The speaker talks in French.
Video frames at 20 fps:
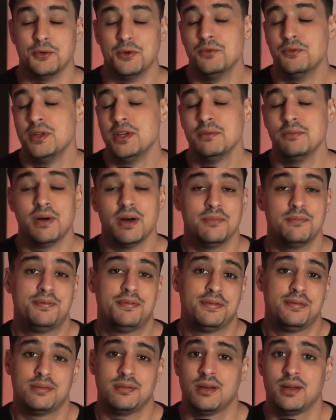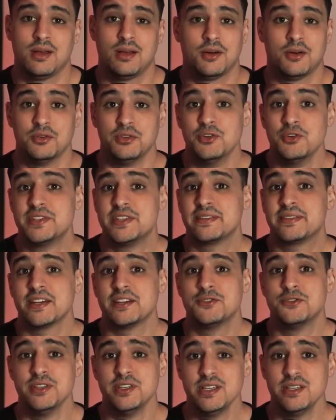Oui, oui, bah... Pff. On est aux
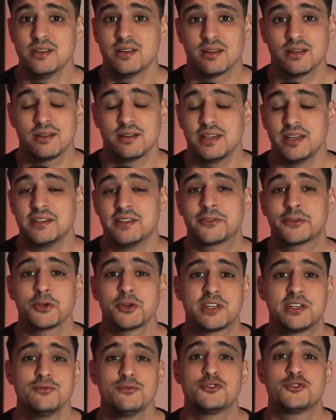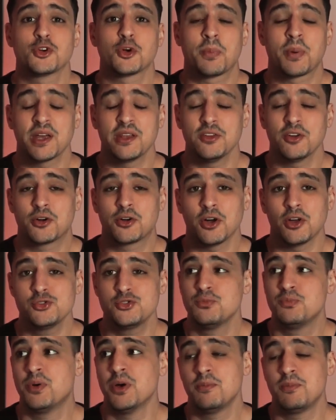États-Unis, hein. il y a des trucs qui vous surprennent encore du
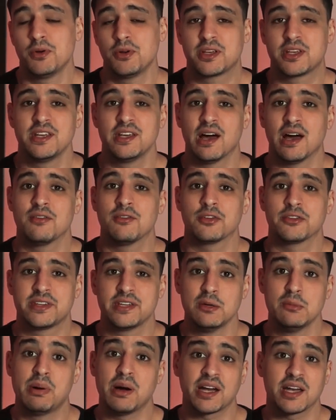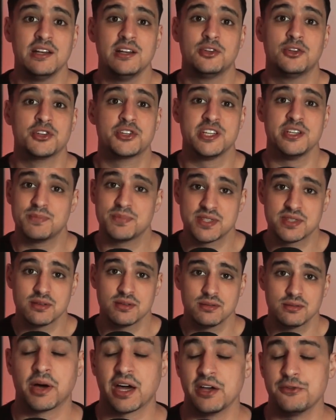peuple qui a inventé le baril de chips.
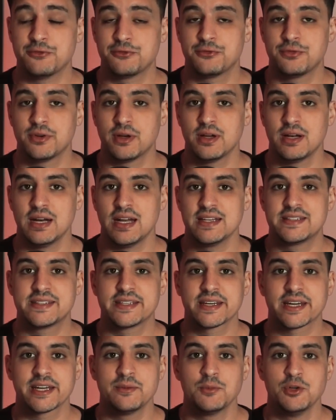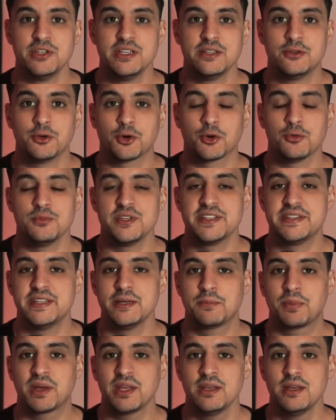Bref, la cérémonie de remise des
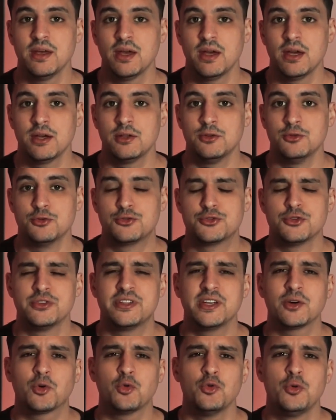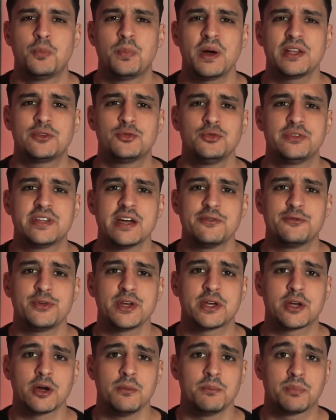prix se déroule pas tout à fait
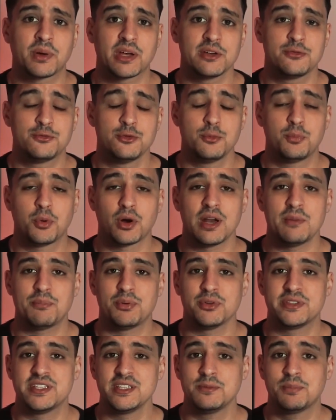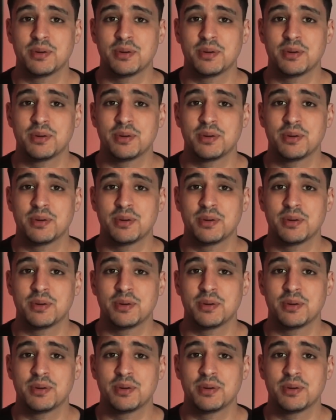comme prévu pour la petite